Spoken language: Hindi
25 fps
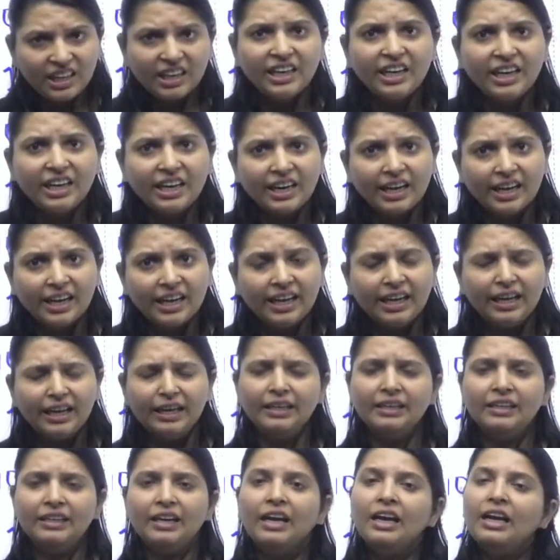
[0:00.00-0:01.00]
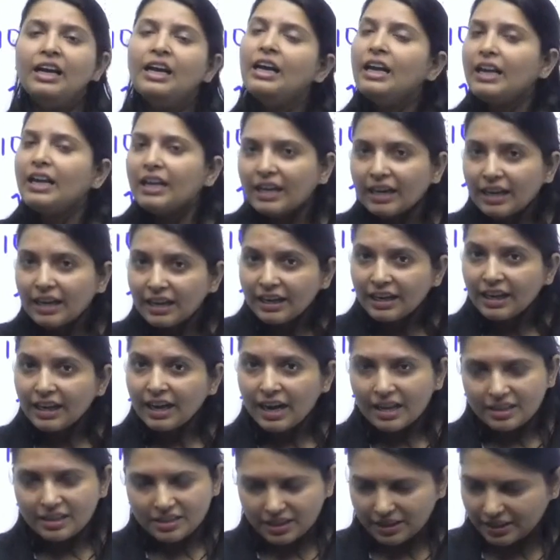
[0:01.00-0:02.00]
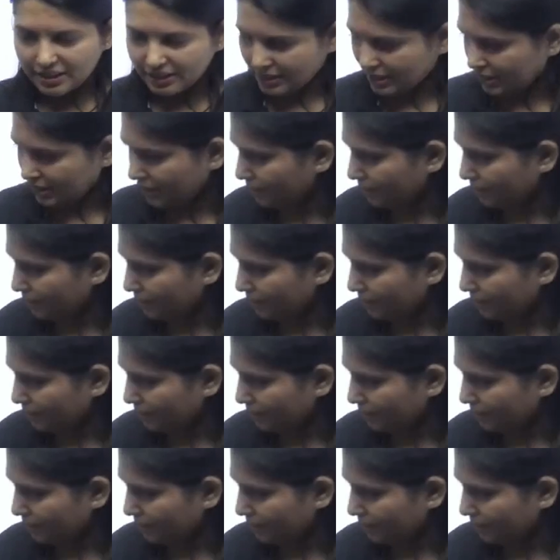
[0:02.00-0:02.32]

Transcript: क्लियर है क्लियर है जल्दी